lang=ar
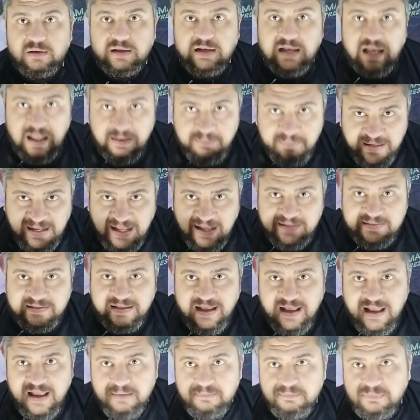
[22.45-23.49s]
اللعيبه دي
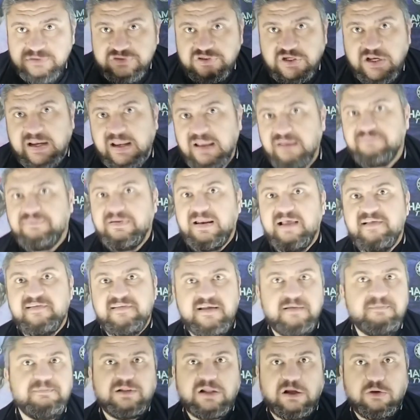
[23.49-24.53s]
عندها مشاكل في
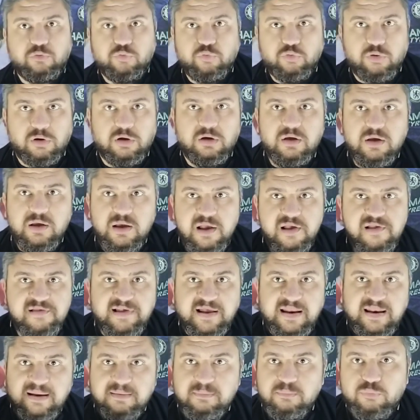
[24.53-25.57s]
الاساسيات بتاع الكوره
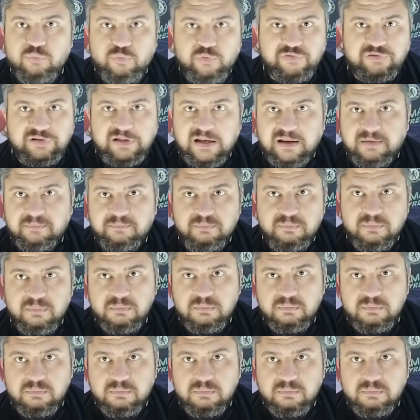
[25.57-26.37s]
سلم واستلم